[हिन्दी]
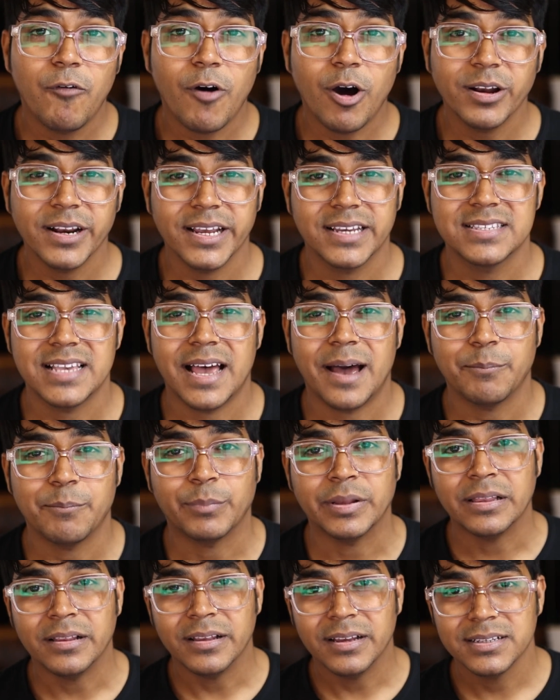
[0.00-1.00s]
फॉर
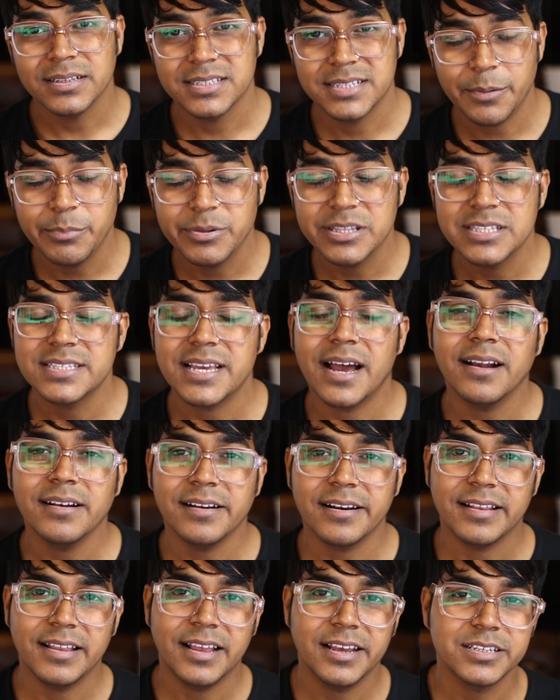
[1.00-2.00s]
एग्जाम्पल जब इंसान
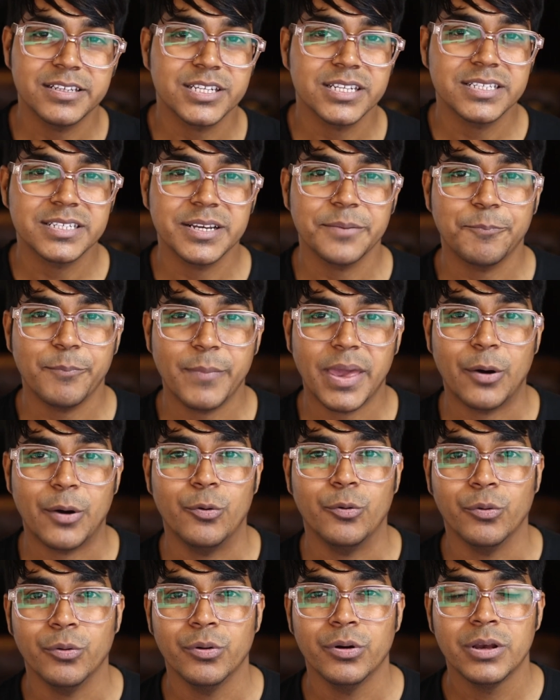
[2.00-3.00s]
रिलेशनशिप में
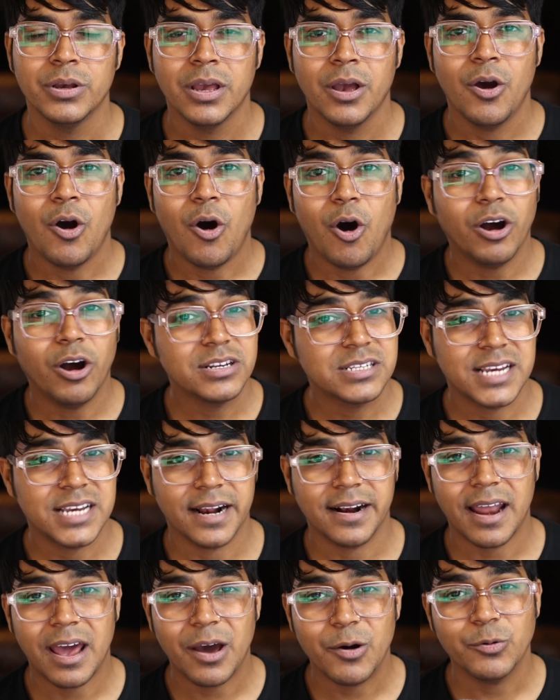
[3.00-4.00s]
हो और
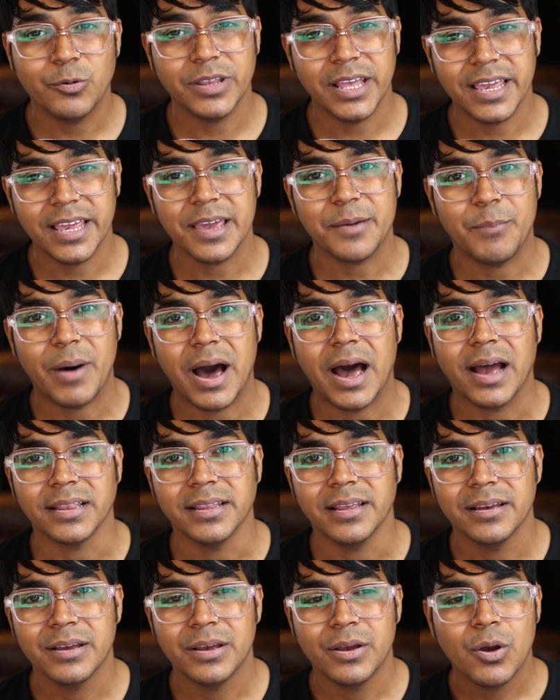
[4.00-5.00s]
झगड़ा होने के
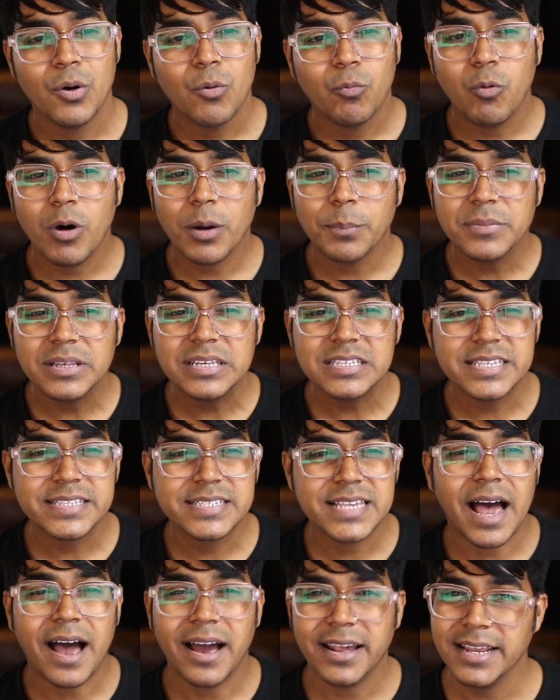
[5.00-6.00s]
बाद वो अपनी
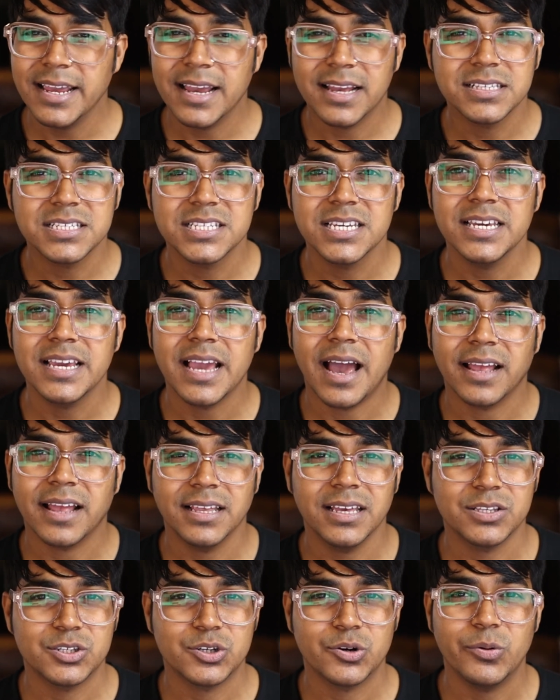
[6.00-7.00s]
सारी अच्छी
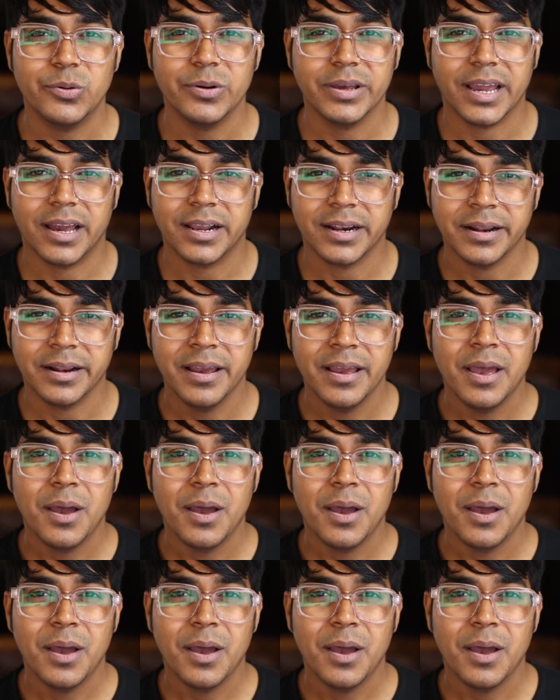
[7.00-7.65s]
यादें छोड़कर